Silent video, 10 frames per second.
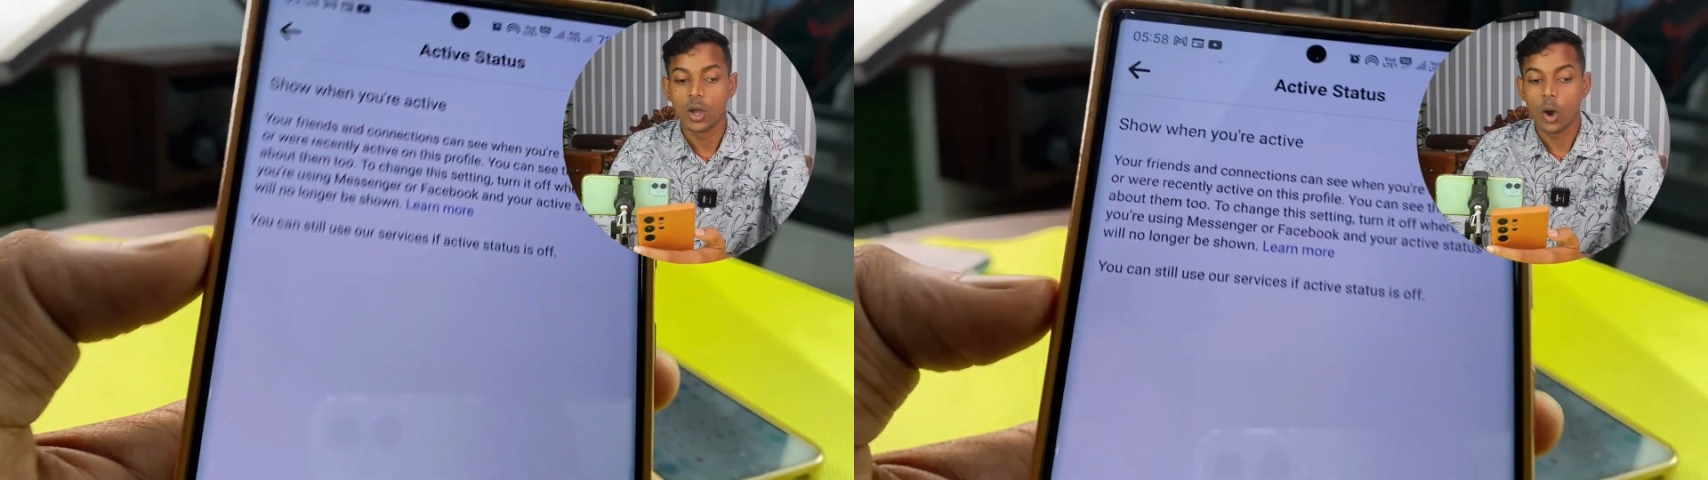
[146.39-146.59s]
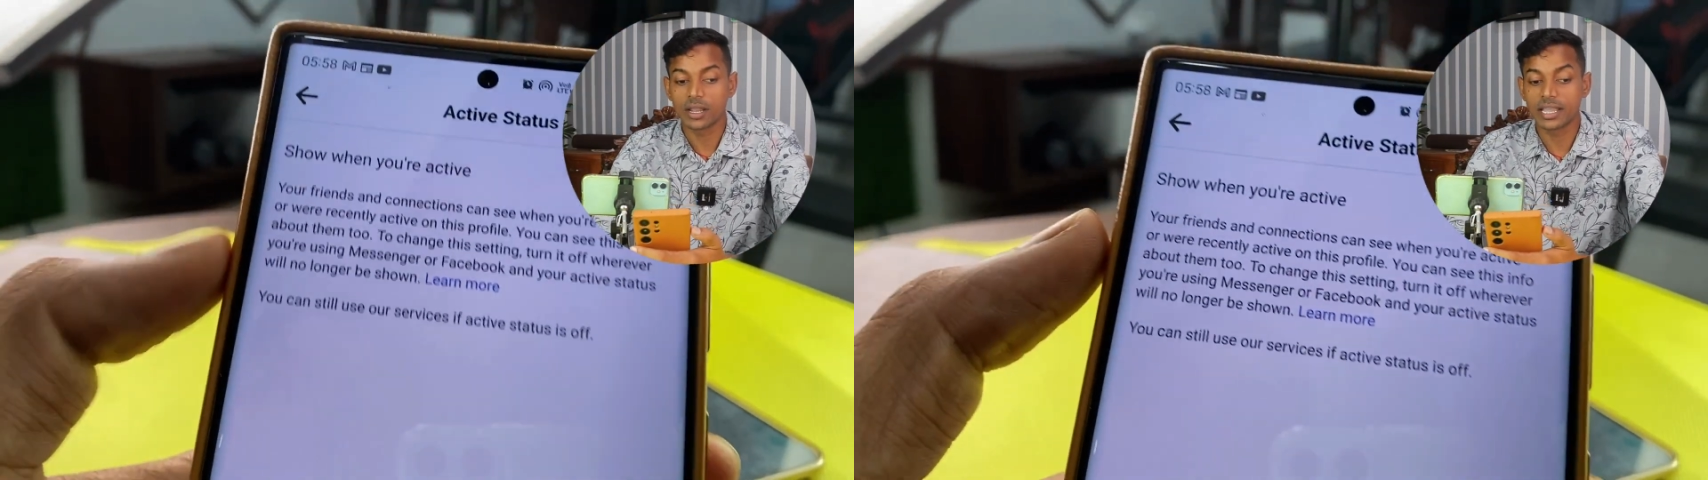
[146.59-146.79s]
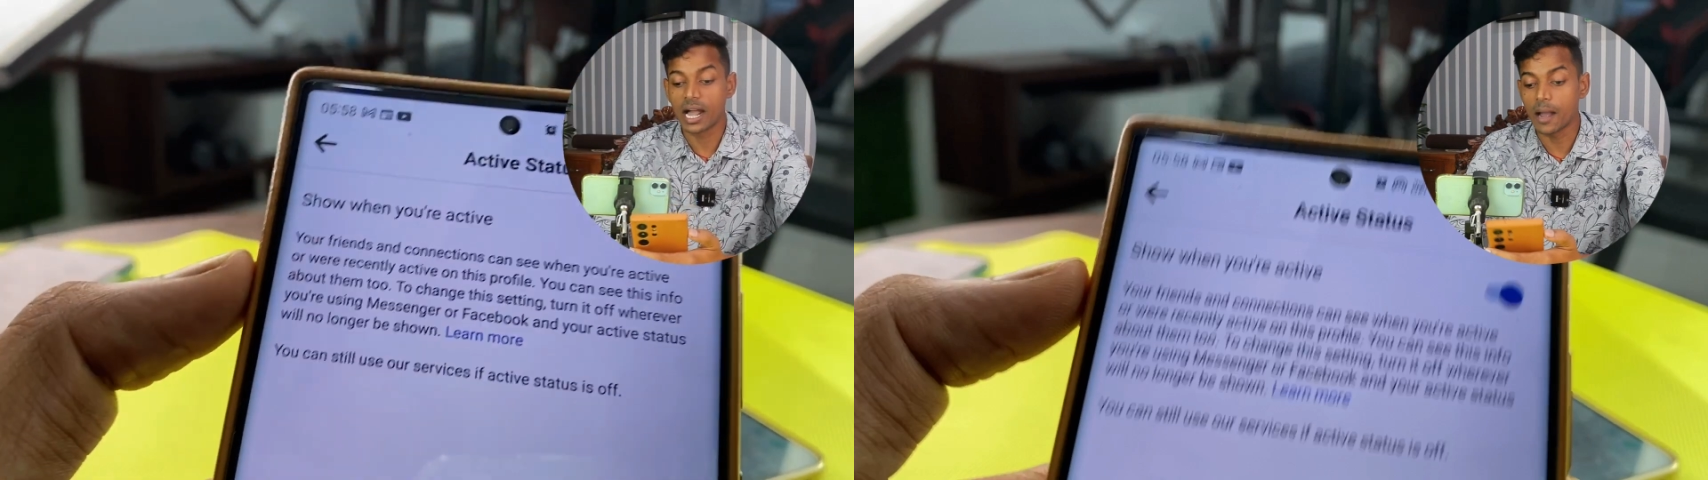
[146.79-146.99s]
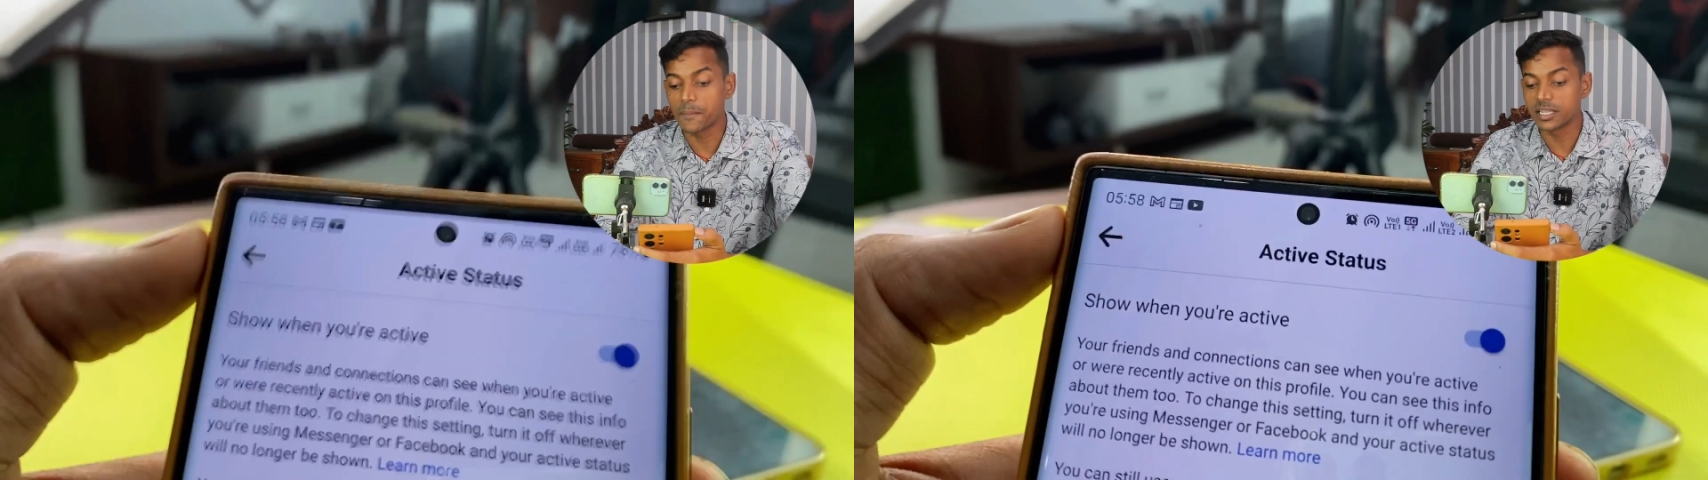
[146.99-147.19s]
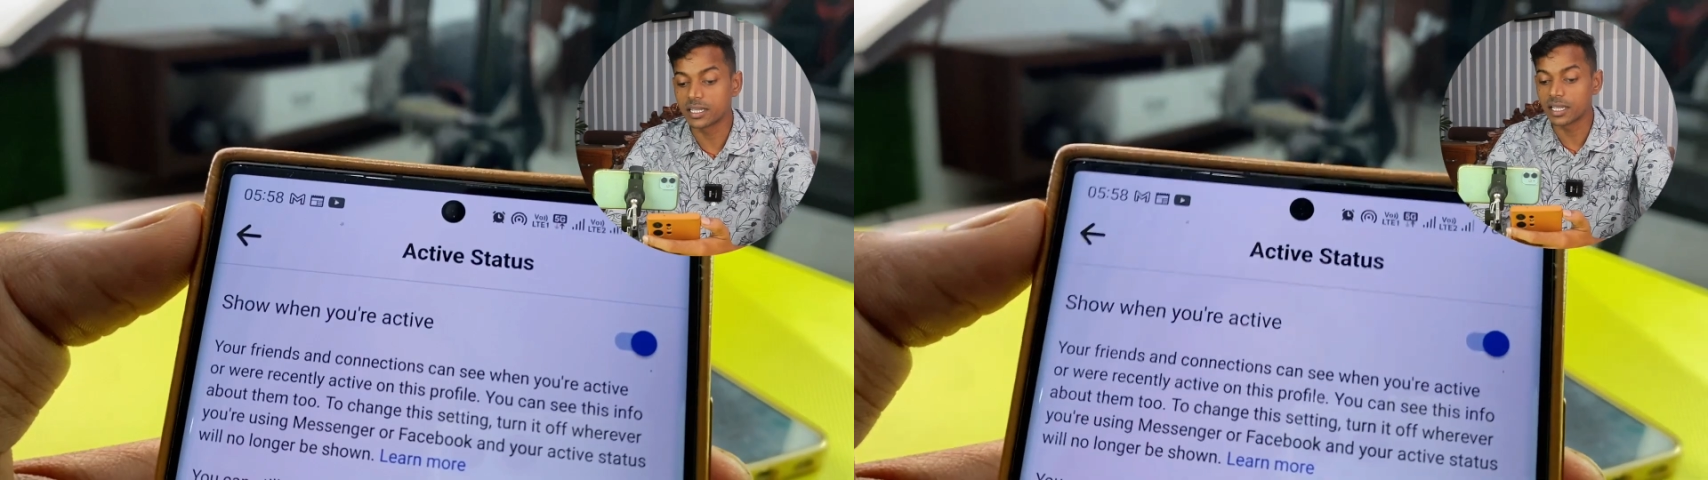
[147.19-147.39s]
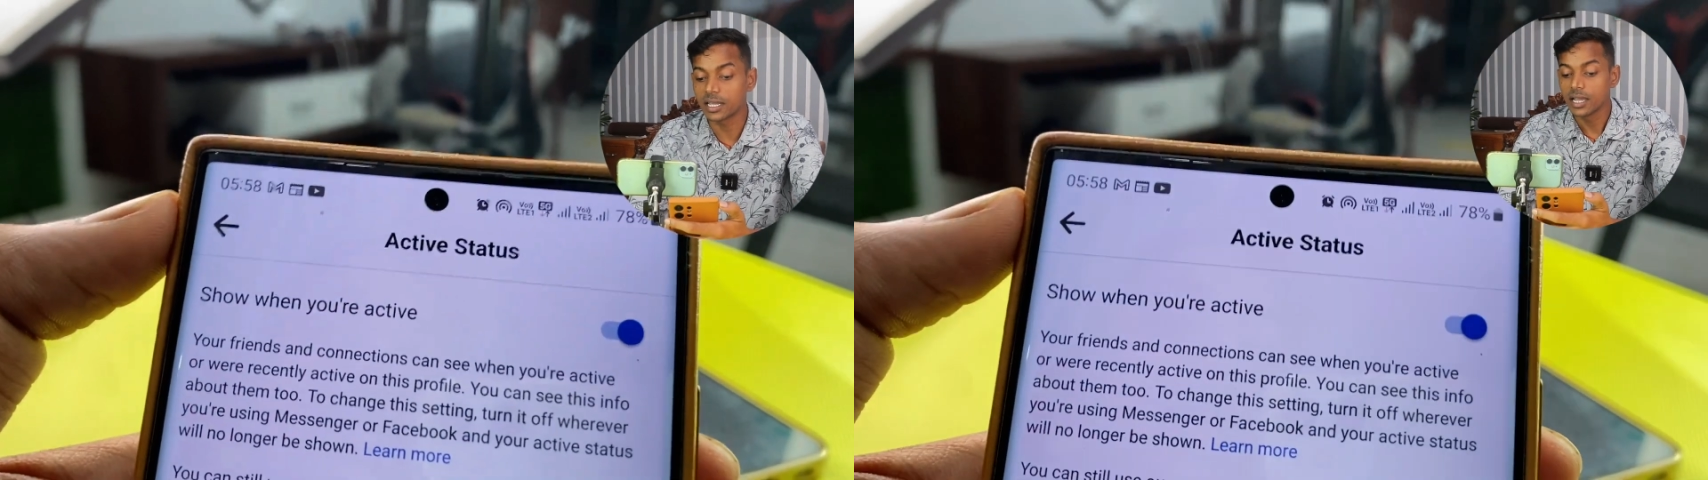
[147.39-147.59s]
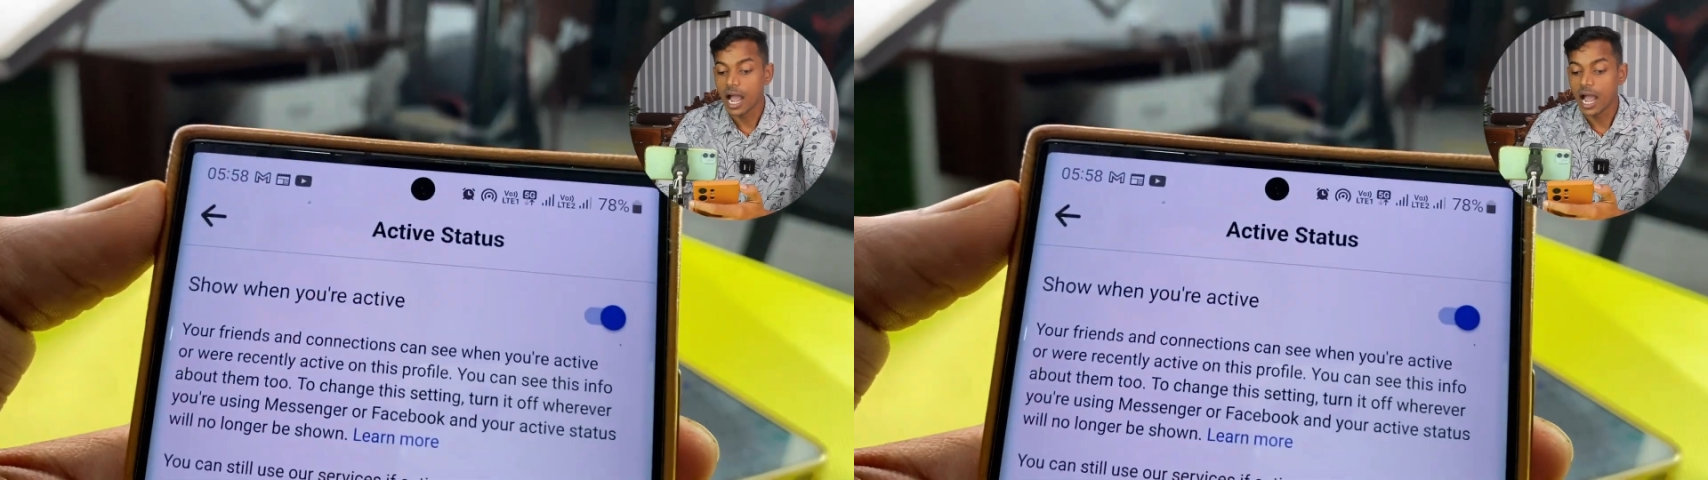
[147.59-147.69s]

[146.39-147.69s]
और यहाँ पे देखिए